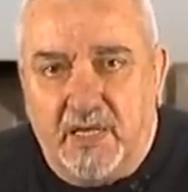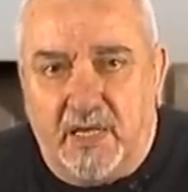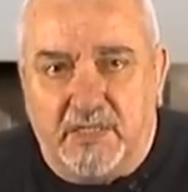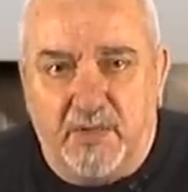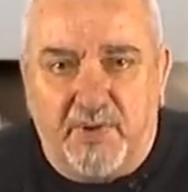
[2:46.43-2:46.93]

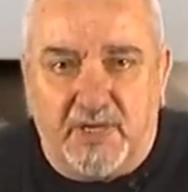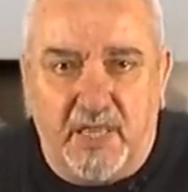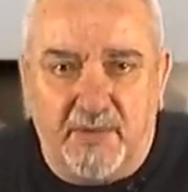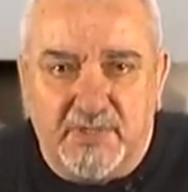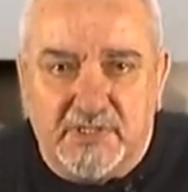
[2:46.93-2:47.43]
когда
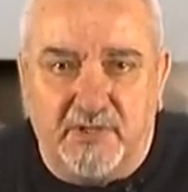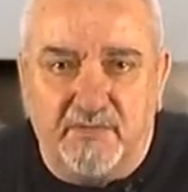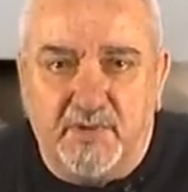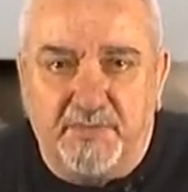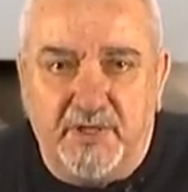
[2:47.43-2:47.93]
парламент,
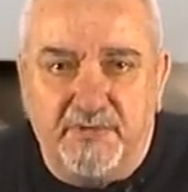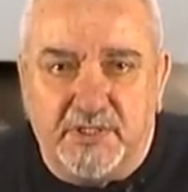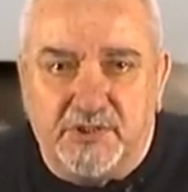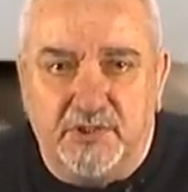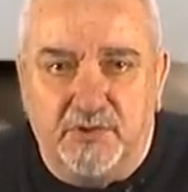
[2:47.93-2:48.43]
словно
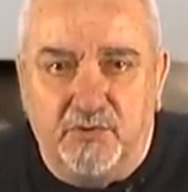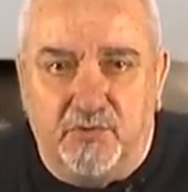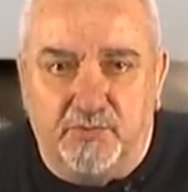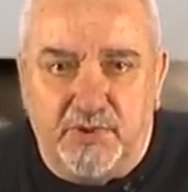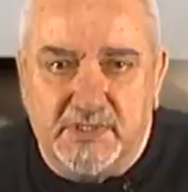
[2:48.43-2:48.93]
переведший
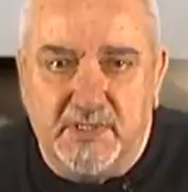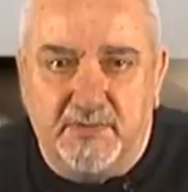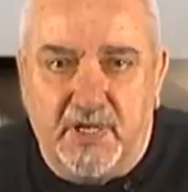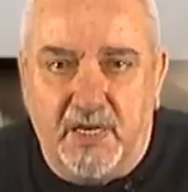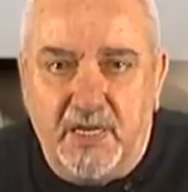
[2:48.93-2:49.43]
дух после
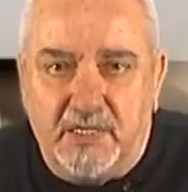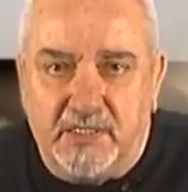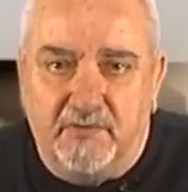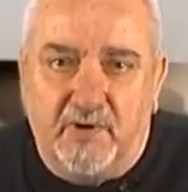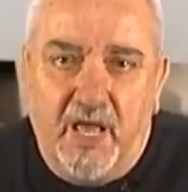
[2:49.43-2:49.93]

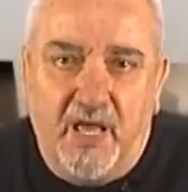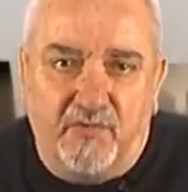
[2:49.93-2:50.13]
многолетнего,